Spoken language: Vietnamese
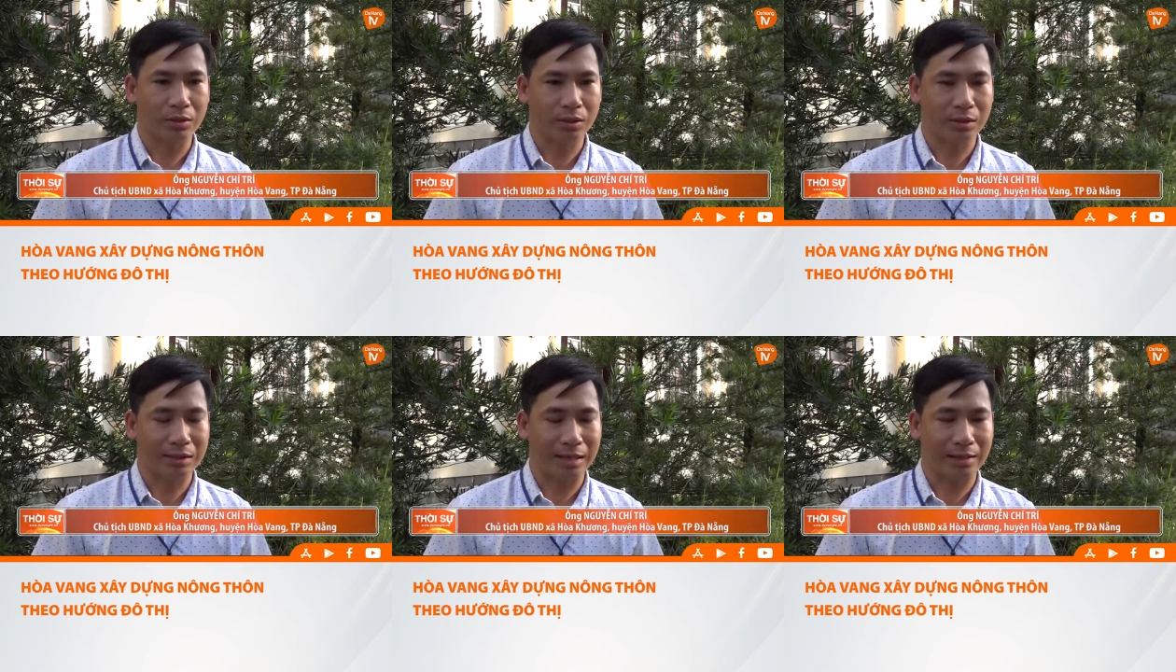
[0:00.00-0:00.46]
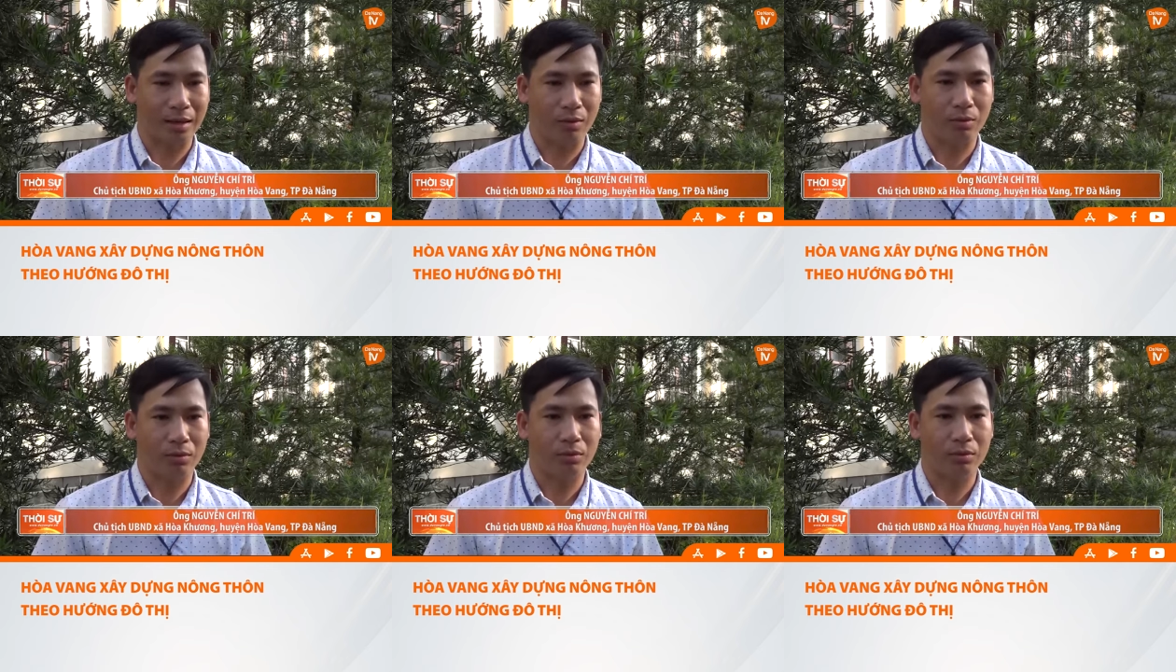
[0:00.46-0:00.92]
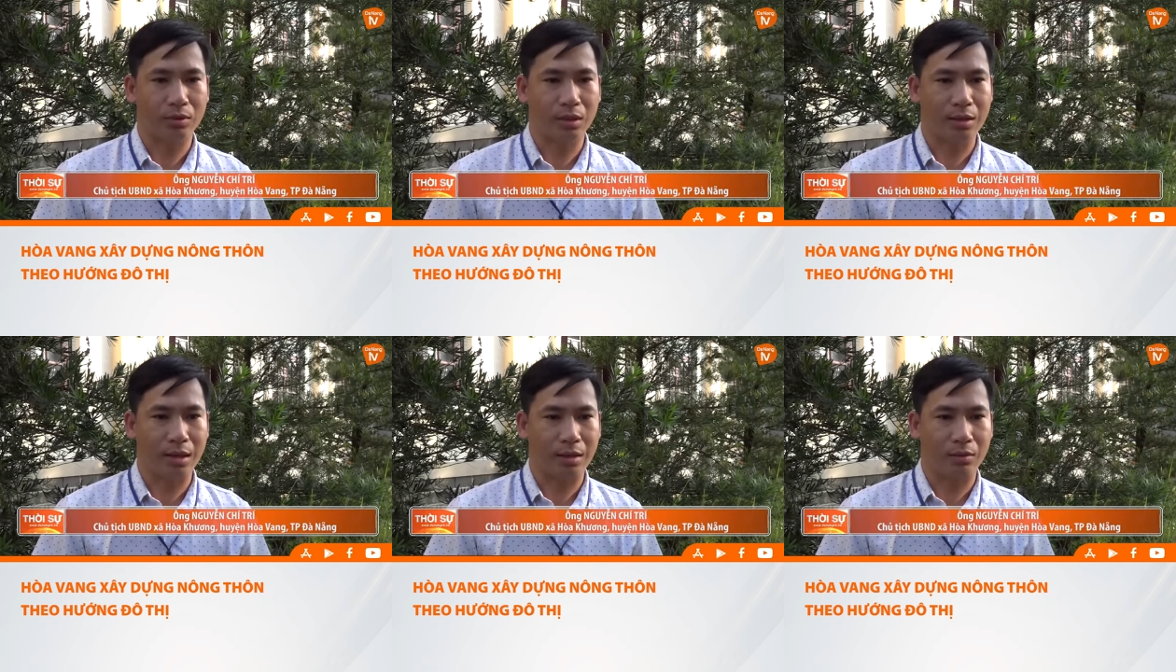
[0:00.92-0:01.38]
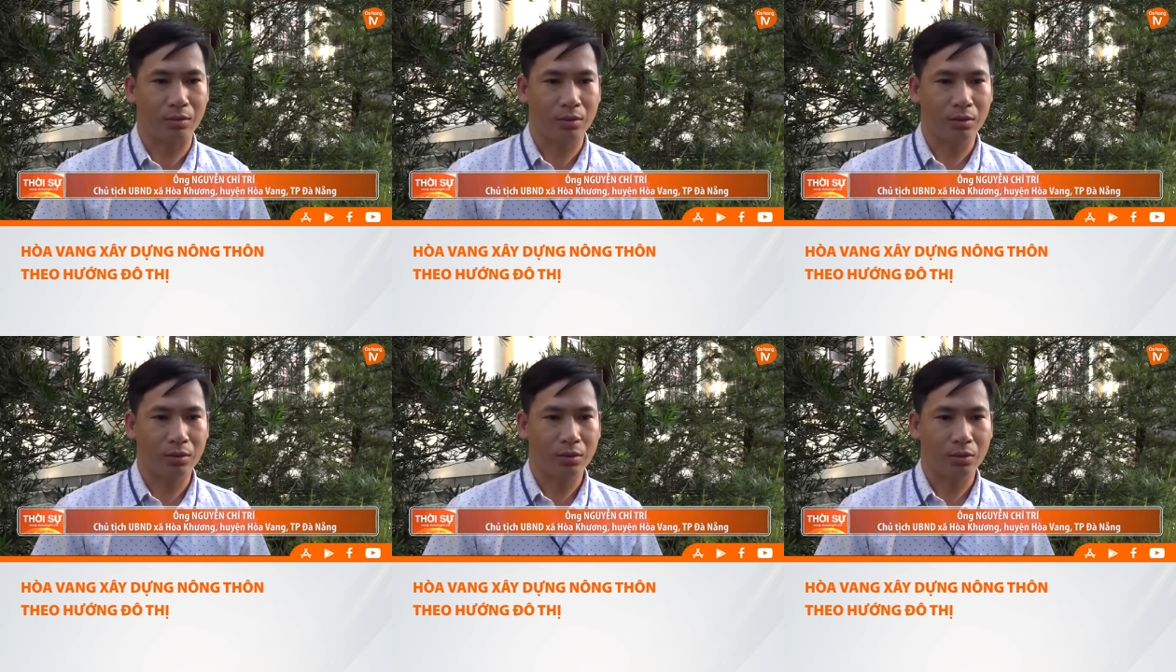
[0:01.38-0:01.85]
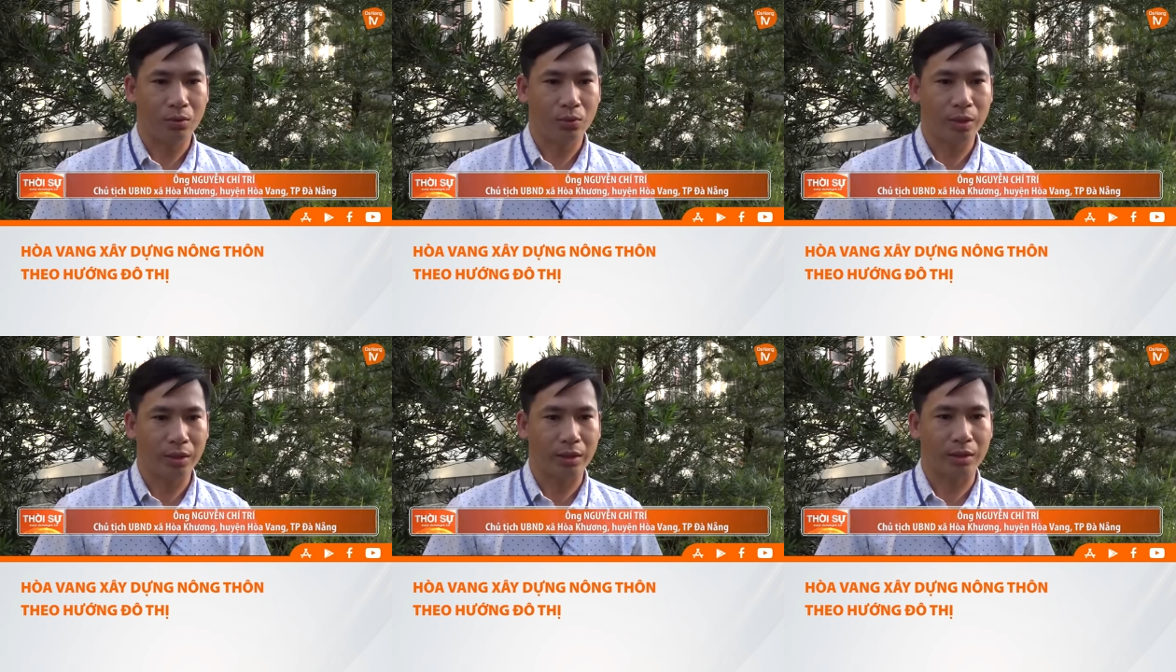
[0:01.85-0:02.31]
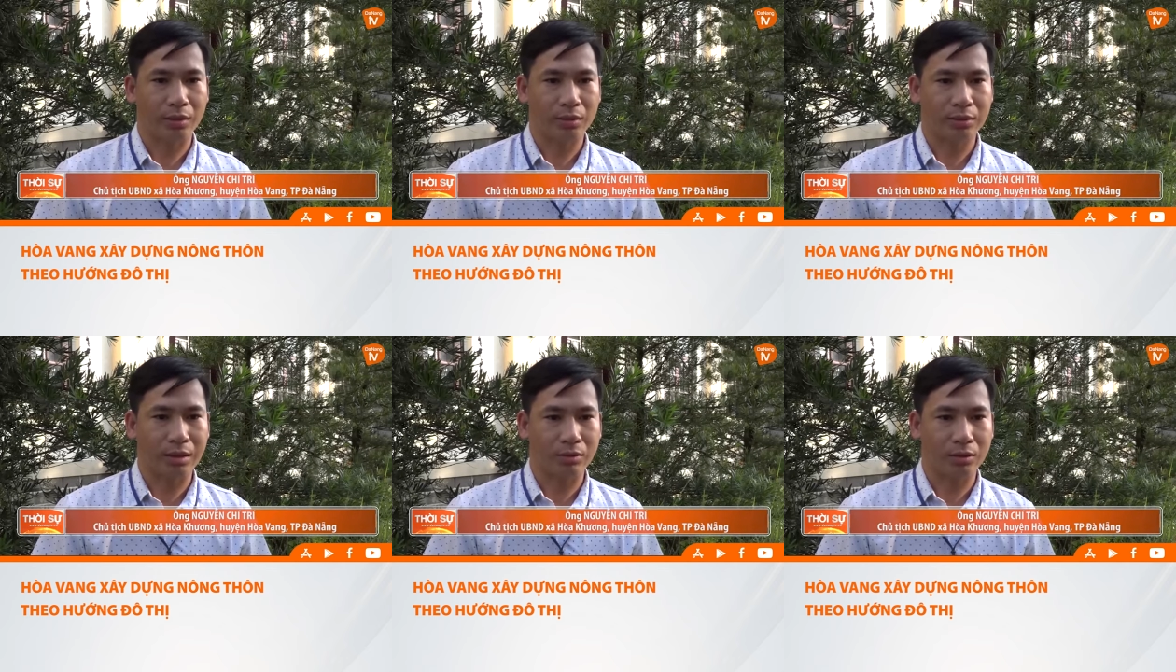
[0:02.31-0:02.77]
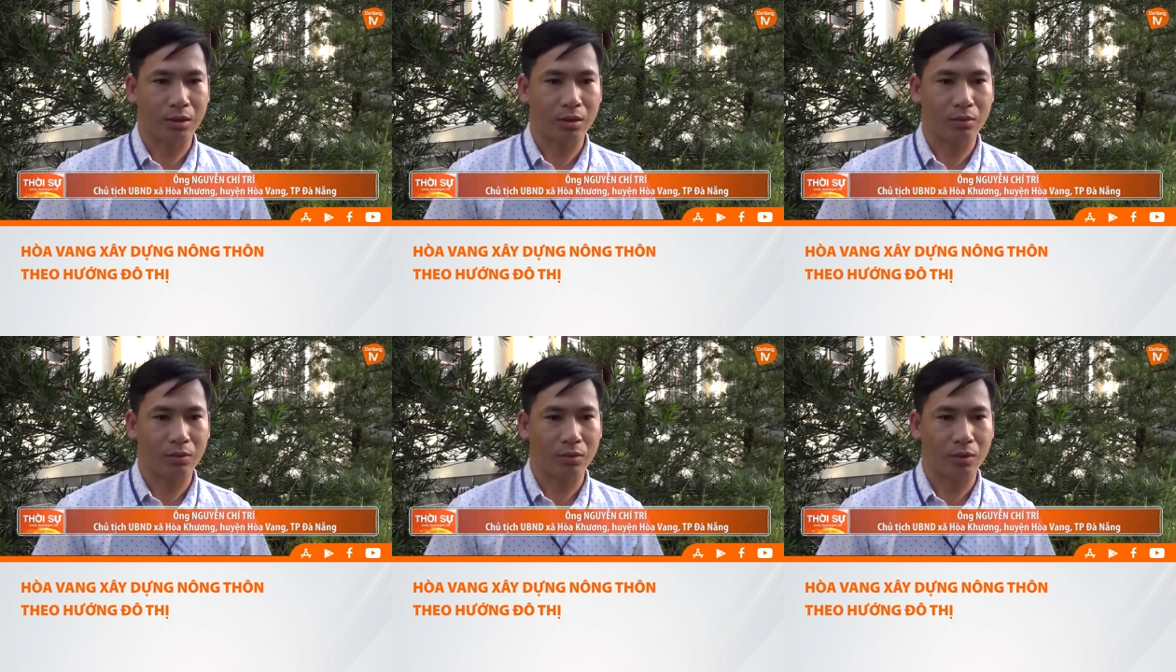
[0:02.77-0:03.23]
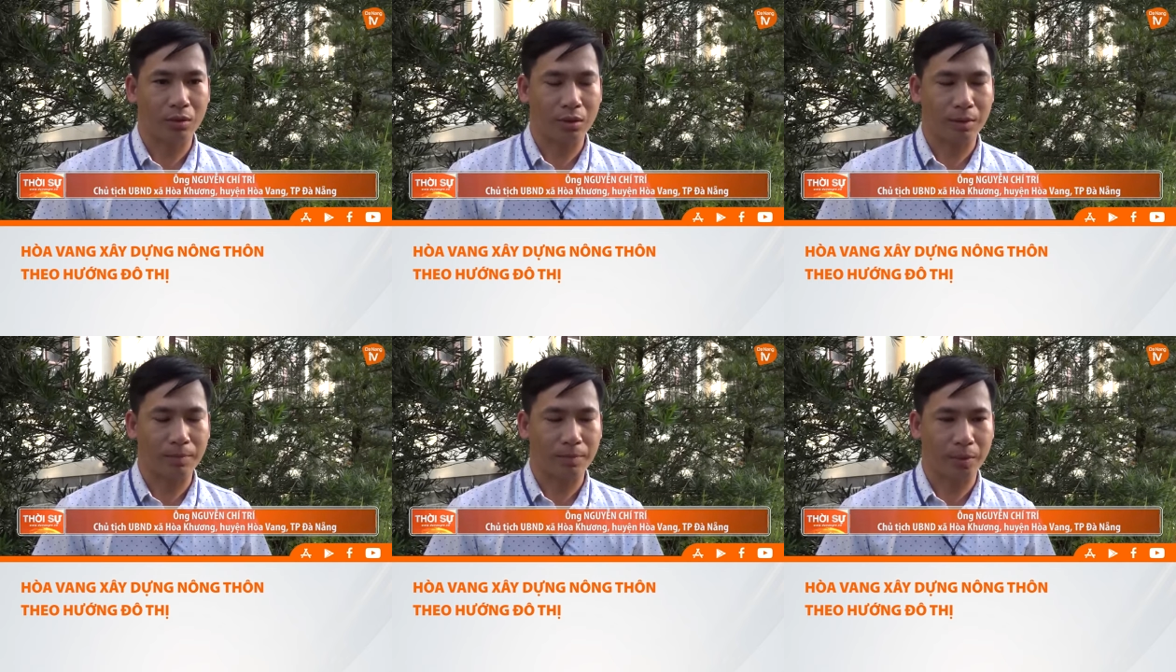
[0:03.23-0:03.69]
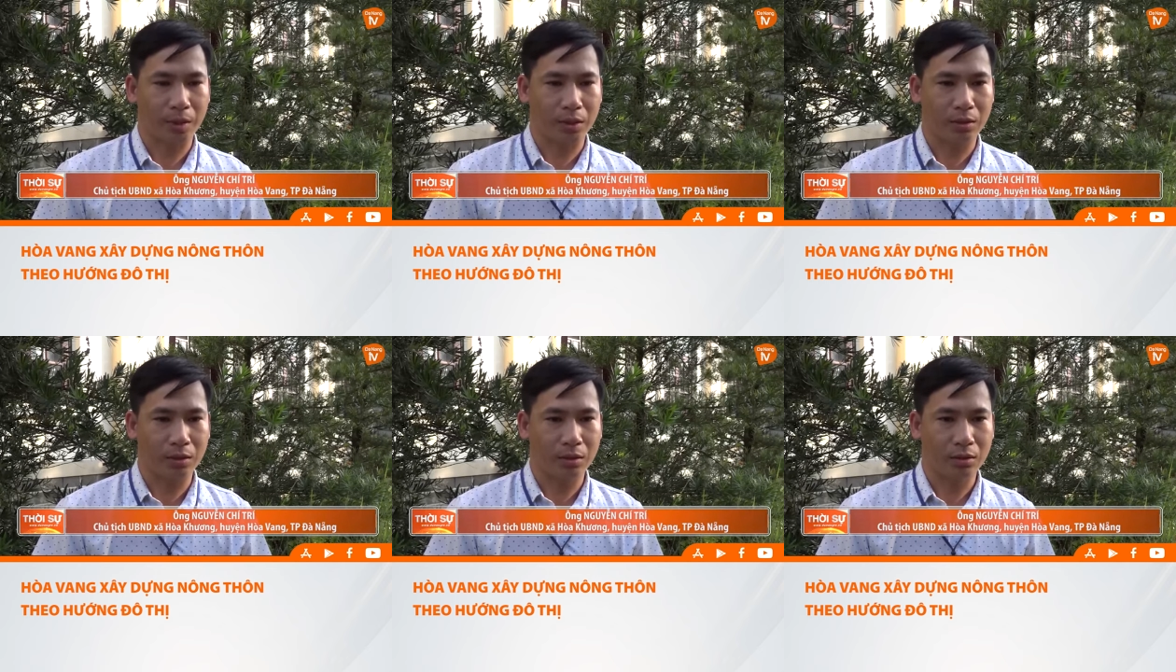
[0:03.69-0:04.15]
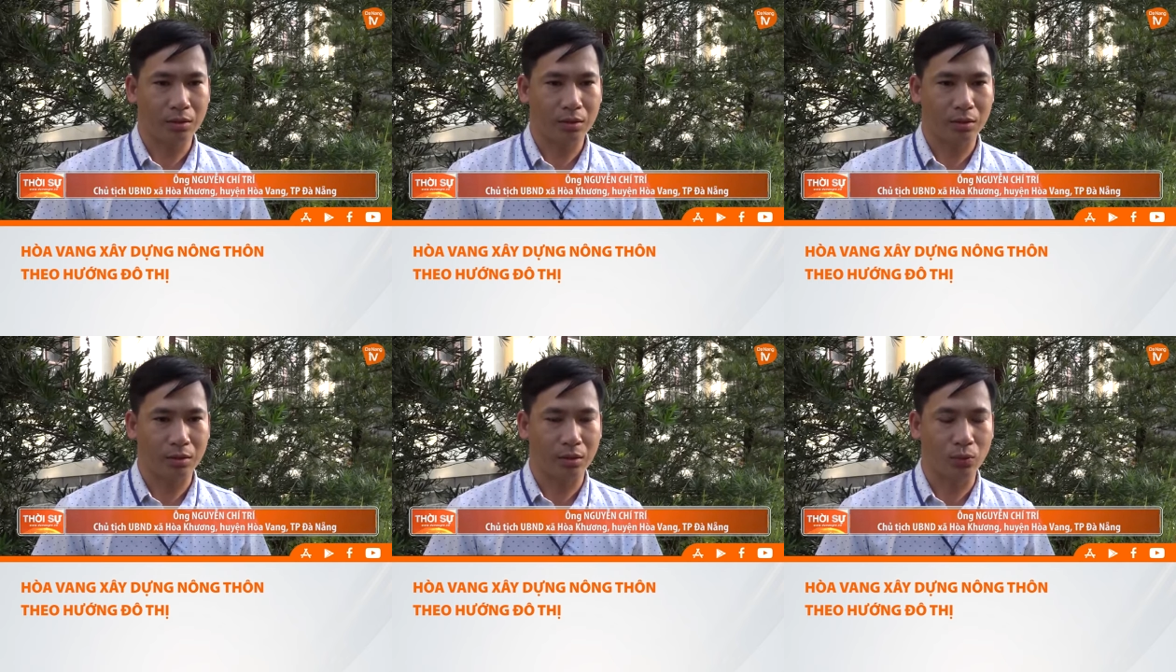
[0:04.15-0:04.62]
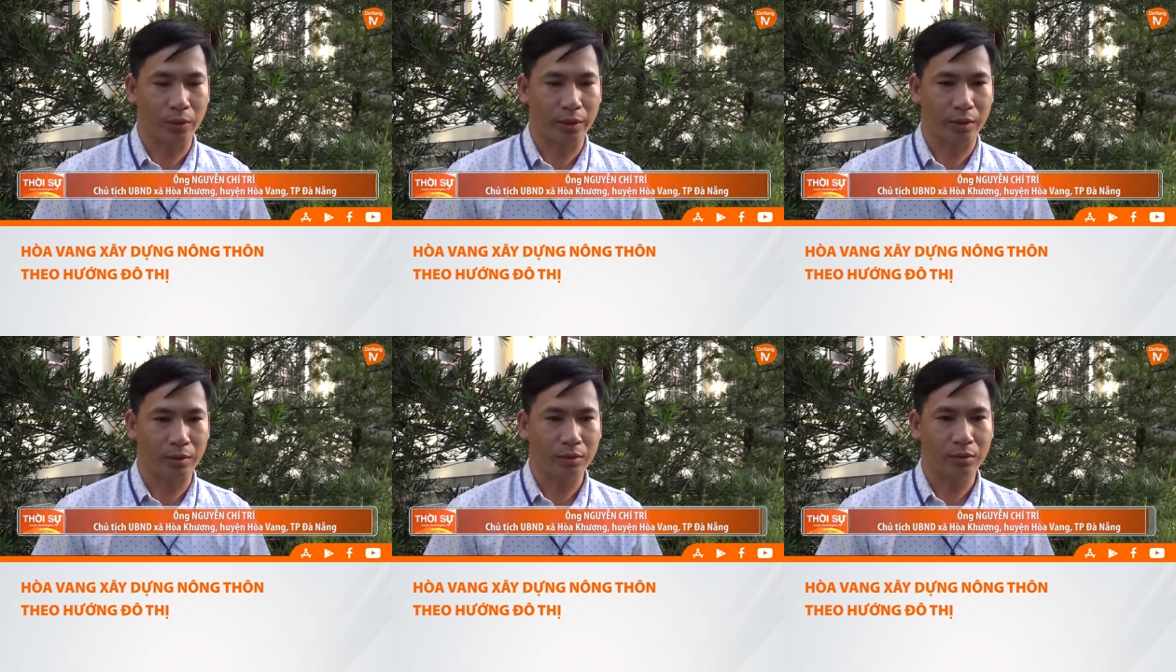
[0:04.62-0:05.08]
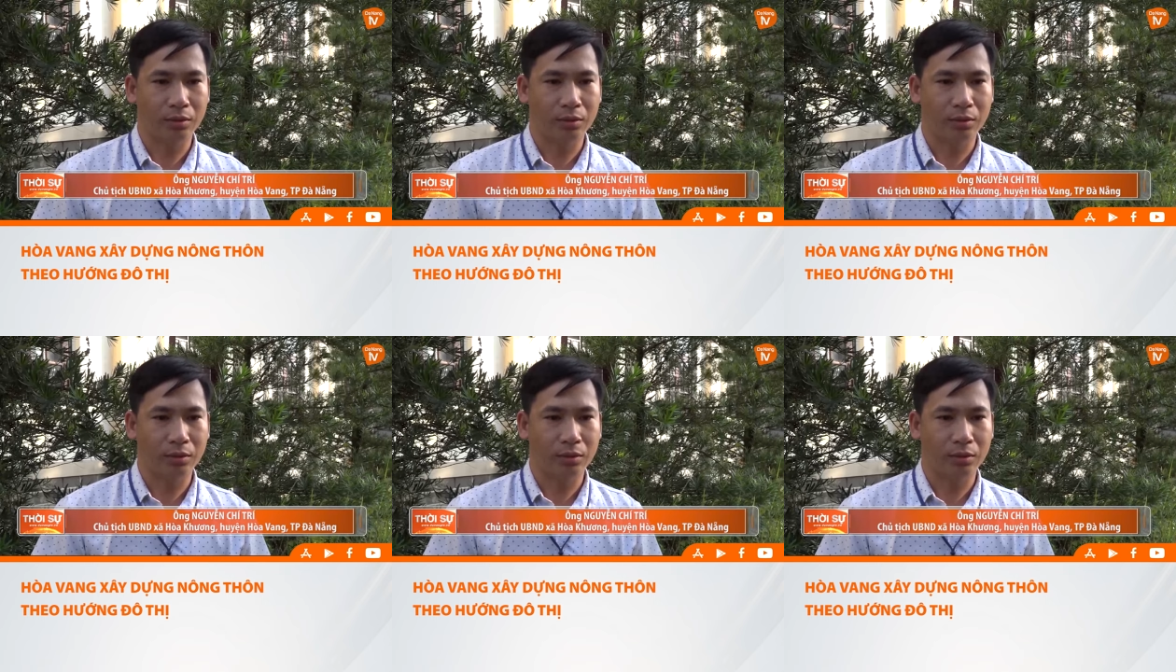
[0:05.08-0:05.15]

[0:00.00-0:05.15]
có sự lãnh đạo, chỉ đạo quyết liệt, sao sót của các cấp ủy chính quyền